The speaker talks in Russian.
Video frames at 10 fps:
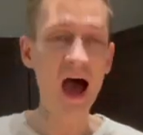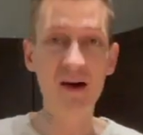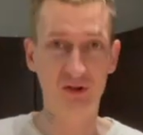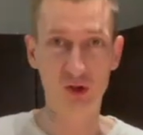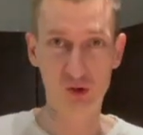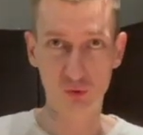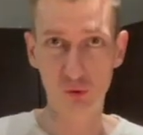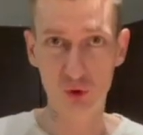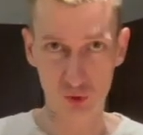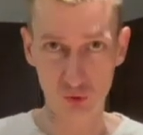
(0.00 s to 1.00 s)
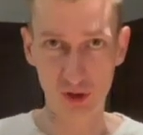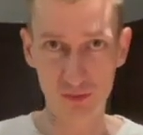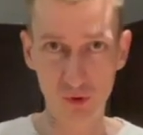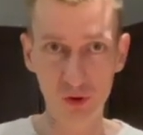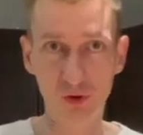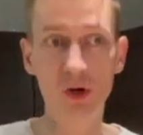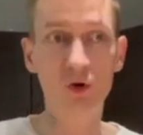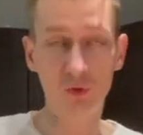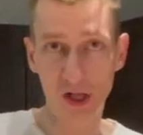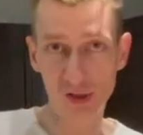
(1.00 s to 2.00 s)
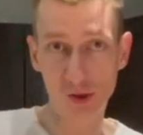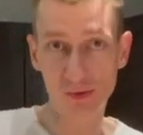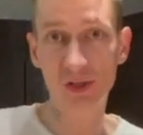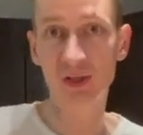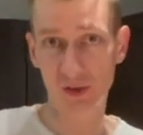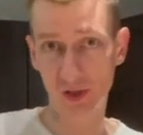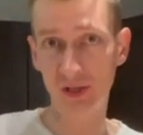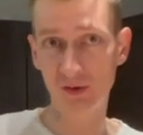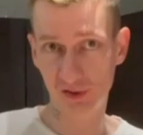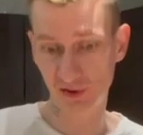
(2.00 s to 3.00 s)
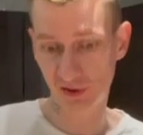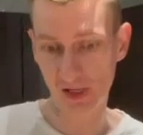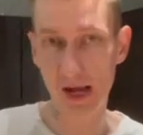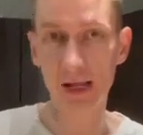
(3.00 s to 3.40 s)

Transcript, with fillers: авторскую ручную работу, у нас, собственно, и складывается цена.